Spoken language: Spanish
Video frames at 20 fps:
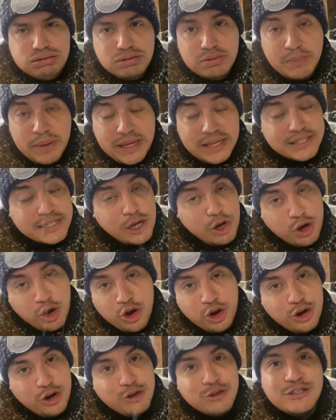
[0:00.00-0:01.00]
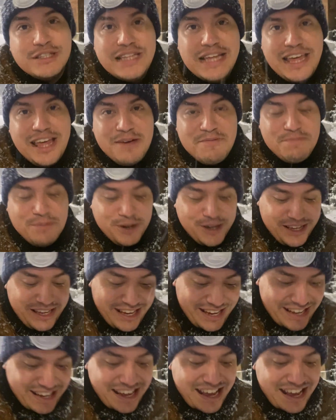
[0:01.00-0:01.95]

me desahogo con ustedes porque